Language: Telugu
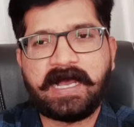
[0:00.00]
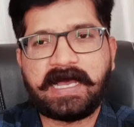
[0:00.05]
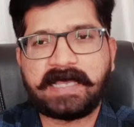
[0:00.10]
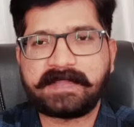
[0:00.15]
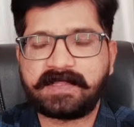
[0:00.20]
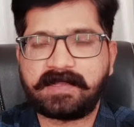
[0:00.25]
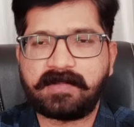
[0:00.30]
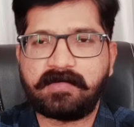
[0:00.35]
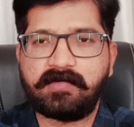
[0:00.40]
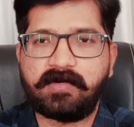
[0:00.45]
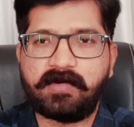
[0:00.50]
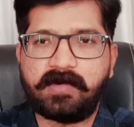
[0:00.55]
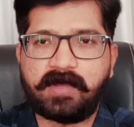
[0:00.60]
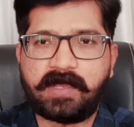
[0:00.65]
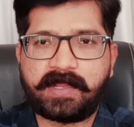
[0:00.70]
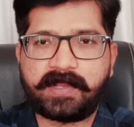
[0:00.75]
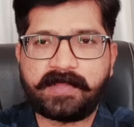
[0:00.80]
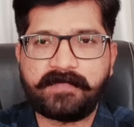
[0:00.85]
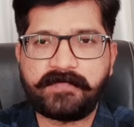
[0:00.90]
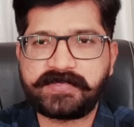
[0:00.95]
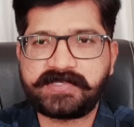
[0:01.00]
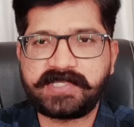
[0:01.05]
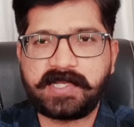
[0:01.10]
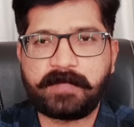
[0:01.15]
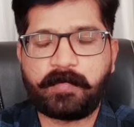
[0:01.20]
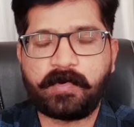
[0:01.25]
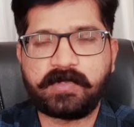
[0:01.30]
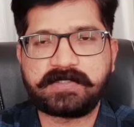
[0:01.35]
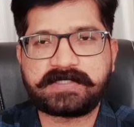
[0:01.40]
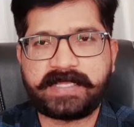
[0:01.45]
అదర్
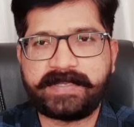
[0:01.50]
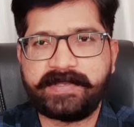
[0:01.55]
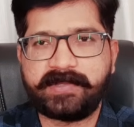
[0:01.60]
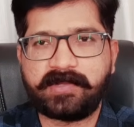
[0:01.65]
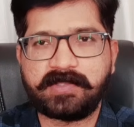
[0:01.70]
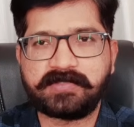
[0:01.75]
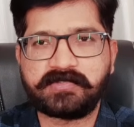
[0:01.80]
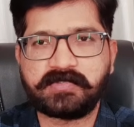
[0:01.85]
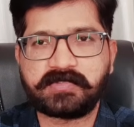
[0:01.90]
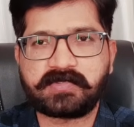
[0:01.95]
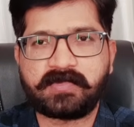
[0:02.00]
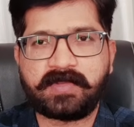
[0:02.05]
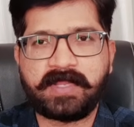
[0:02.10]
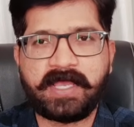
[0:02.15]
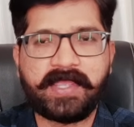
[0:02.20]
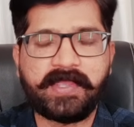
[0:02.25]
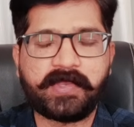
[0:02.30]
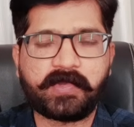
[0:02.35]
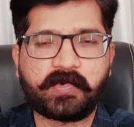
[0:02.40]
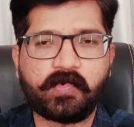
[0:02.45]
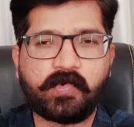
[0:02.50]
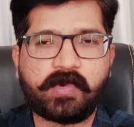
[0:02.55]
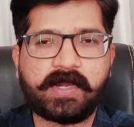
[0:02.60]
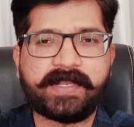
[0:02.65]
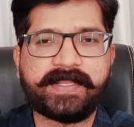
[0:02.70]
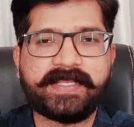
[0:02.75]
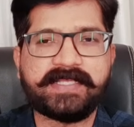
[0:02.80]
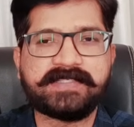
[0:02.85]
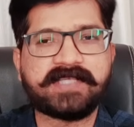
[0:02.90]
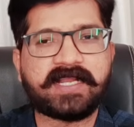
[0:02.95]
అనఫిషియల్ పోల్స్ అన్నింటిలో చూసుకున్న
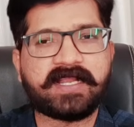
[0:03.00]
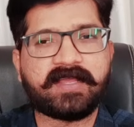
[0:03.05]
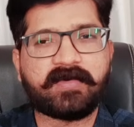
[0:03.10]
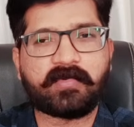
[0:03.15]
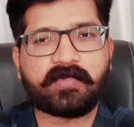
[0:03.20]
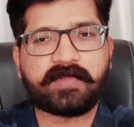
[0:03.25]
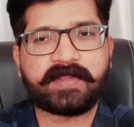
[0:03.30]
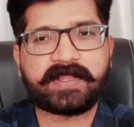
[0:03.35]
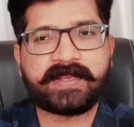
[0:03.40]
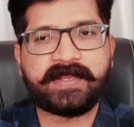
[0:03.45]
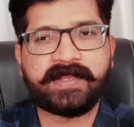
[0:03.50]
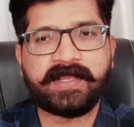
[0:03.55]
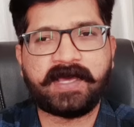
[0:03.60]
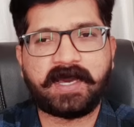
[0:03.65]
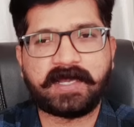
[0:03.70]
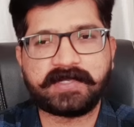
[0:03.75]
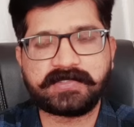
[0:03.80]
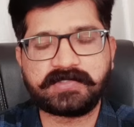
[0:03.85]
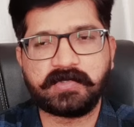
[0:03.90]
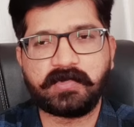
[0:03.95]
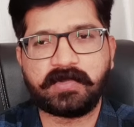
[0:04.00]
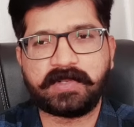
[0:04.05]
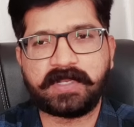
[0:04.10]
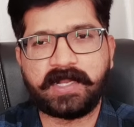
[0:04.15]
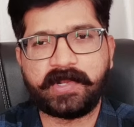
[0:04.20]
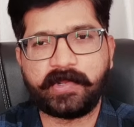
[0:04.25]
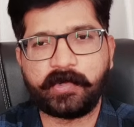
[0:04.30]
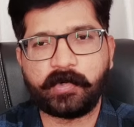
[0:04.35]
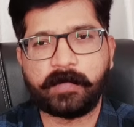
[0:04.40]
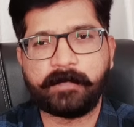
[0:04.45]
ఎక్కువగా డేంజర్లు ఎవరు ఉన్నారంటే అర్జున్
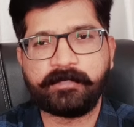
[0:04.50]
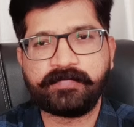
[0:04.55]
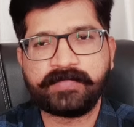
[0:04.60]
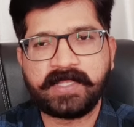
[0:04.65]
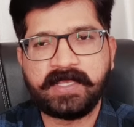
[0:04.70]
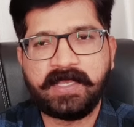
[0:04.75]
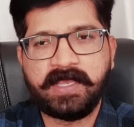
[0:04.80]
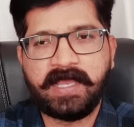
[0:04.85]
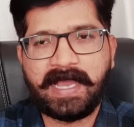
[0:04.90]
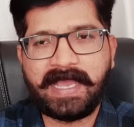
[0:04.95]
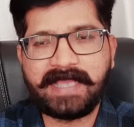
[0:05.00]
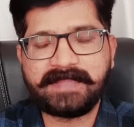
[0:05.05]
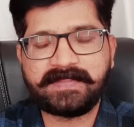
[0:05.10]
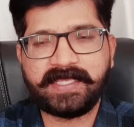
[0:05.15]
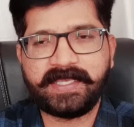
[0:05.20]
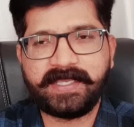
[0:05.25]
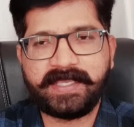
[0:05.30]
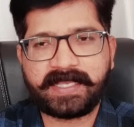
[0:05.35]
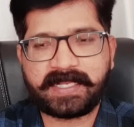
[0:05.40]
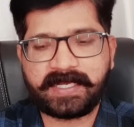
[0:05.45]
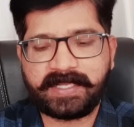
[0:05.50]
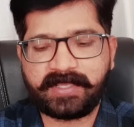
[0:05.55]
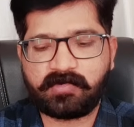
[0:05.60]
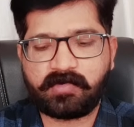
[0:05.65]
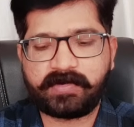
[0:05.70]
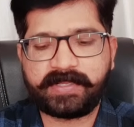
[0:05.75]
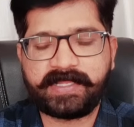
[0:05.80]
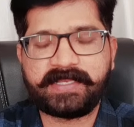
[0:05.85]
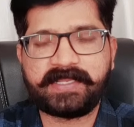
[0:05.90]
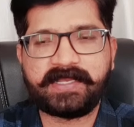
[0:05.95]
ఉన్నాడు అయితే ఇక్కడ
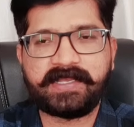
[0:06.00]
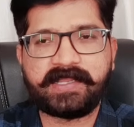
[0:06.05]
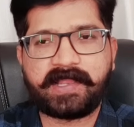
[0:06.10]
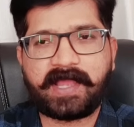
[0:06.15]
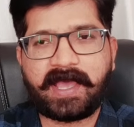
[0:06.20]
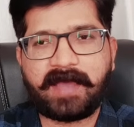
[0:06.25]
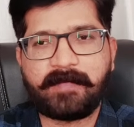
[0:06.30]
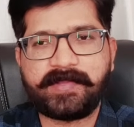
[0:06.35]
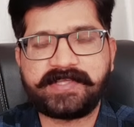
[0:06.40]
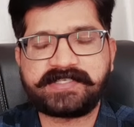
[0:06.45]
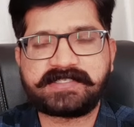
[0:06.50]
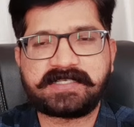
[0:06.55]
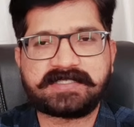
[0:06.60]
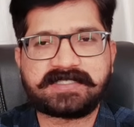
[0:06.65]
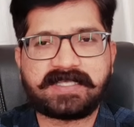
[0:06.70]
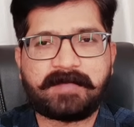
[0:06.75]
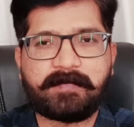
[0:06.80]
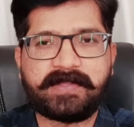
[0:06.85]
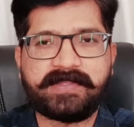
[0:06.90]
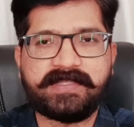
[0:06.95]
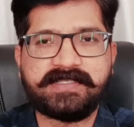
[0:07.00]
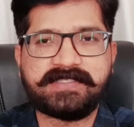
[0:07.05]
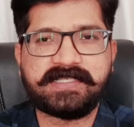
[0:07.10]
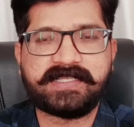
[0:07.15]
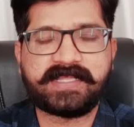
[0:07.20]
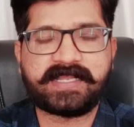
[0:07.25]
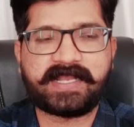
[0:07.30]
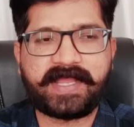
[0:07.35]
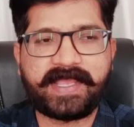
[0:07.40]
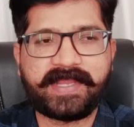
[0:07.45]
ఇంకోటి ఏంటంటే నామినేషన్కి సంబంధించి
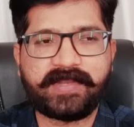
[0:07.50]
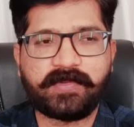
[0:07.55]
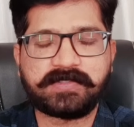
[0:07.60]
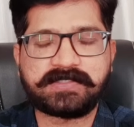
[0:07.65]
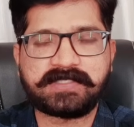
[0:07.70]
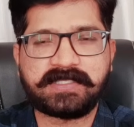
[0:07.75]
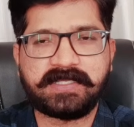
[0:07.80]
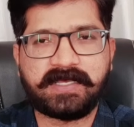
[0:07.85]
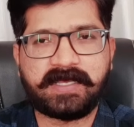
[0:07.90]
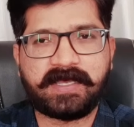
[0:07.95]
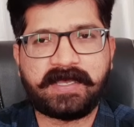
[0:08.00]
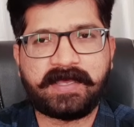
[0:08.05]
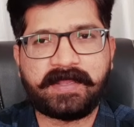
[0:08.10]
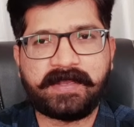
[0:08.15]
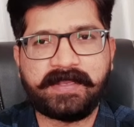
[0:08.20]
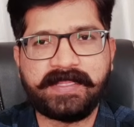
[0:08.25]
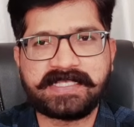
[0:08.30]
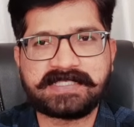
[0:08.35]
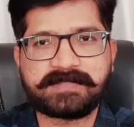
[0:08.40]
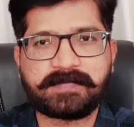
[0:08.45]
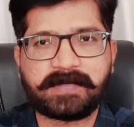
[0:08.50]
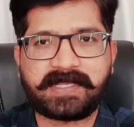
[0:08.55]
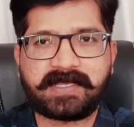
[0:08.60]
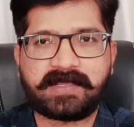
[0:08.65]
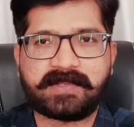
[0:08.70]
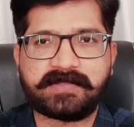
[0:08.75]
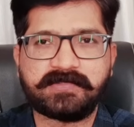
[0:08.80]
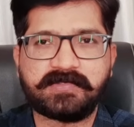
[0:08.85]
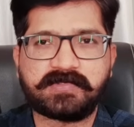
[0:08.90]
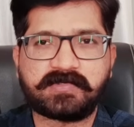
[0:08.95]
నేను నైట్ వచ్చిన లీక్స్
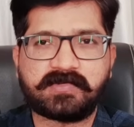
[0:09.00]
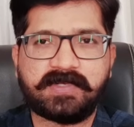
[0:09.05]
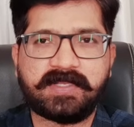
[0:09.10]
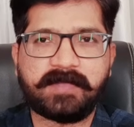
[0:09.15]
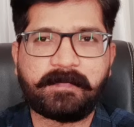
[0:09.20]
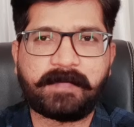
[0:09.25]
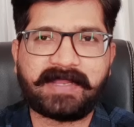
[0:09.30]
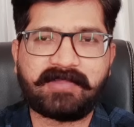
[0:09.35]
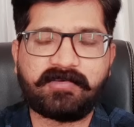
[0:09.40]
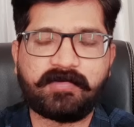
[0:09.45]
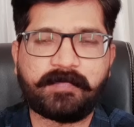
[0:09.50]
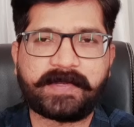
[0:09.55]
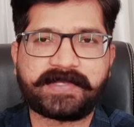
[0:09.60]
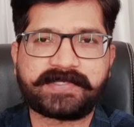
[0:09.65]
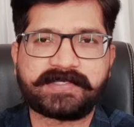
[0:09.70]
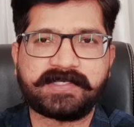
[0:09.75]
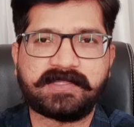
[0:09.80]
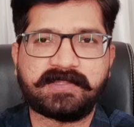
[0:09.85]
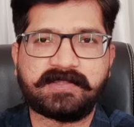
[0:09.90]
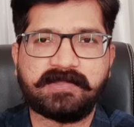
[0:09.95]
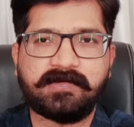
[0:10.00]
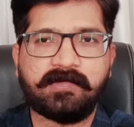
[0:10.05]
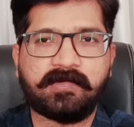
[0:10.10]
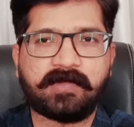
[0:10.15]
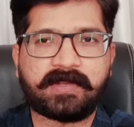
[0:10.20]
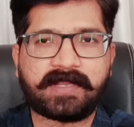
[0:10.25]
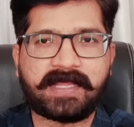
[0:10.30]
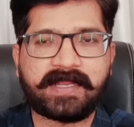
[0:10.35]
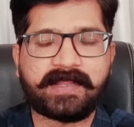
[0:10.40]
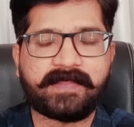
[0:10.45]
ప్రకారం చూసుకుంటే పలవి ప్రశాంత్
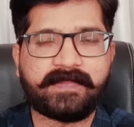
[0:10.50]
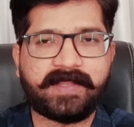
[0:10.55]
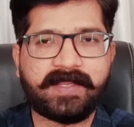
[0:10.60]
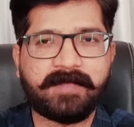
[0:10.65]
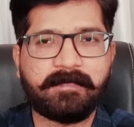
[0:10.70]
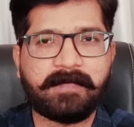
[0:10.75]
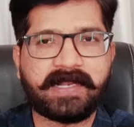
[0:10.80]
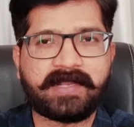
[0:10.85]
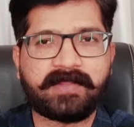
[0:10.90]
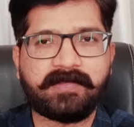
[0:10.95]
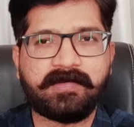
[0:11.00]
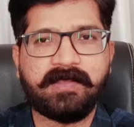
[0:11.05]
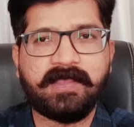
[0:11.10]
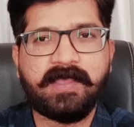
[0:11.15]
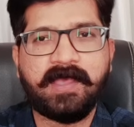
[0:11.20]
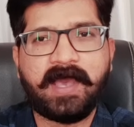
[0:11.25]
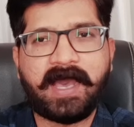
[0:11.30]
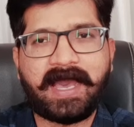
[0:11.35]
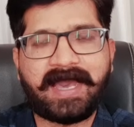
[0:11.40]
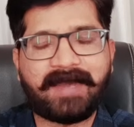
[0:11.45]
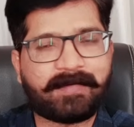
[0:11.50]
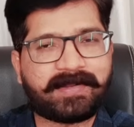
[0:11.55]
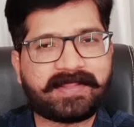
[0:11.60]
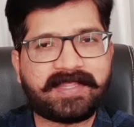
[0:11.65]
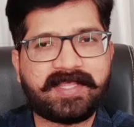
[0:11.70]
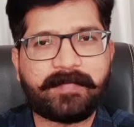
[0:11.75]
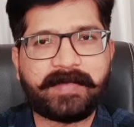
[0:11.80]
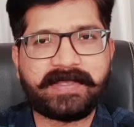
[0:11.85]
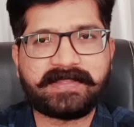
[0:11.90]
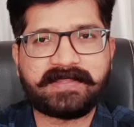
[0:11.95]
రాలేదని బట్
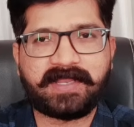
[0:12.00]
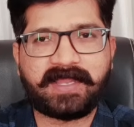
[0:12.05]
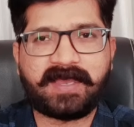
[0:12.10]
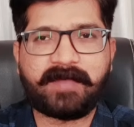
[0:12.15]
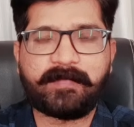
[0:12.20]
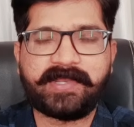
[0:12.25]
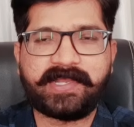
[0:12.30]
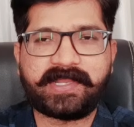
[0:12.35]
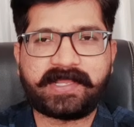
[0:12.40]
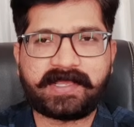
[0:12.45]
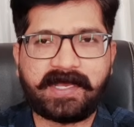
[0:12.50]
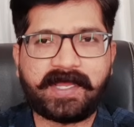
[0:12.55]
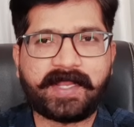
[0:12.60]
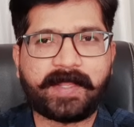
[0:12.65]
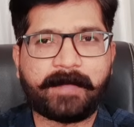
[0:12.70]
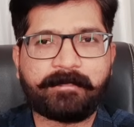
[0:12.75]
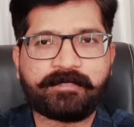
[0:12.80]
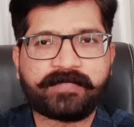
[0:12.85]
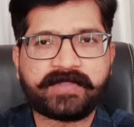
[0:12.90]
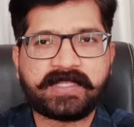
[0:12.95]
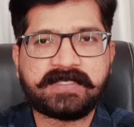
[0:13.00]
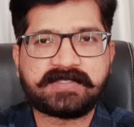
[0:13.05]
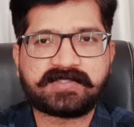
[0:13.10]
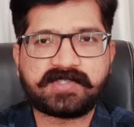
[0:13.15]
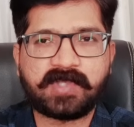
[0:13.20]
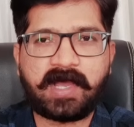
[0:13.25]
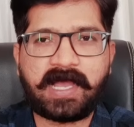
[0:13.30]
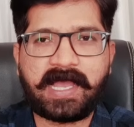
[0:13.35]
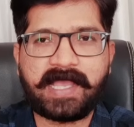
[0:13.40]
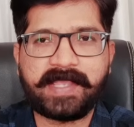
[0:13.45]
అమర్దీప్ అయితే నామినేట్ కాల
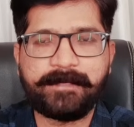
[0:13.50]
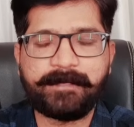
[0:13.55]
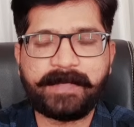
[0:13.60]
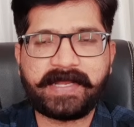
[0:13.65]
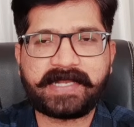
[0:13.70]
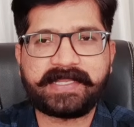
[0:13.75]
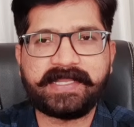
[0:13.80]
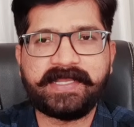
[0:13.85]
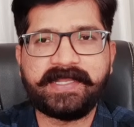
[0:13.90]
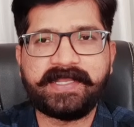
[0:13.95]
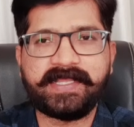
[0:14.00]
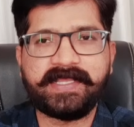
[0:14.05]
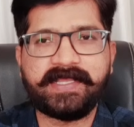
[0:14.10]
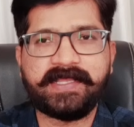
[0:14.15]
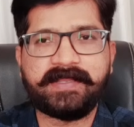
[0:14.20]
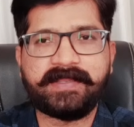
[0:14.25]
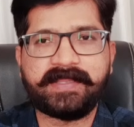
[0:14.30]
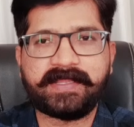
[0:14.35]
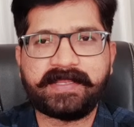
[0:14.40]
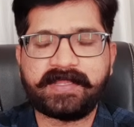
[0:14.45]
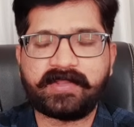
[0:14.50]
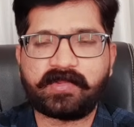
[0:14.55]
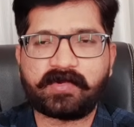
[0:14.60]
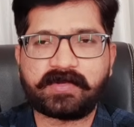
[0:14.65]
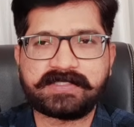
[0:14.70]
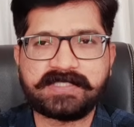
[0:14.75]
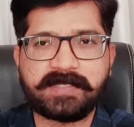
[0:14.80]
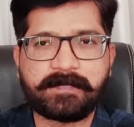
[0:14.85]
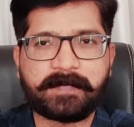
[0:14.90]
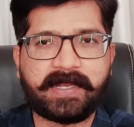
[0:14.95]
సో ఆ ఇంపాక్ట్ ఏంటి నేను నేను
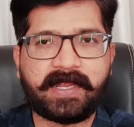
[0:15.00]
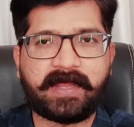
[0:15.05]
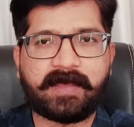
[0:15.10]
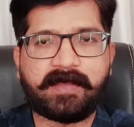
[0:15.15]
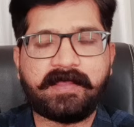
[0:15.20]
ఒకటి చెప్పిన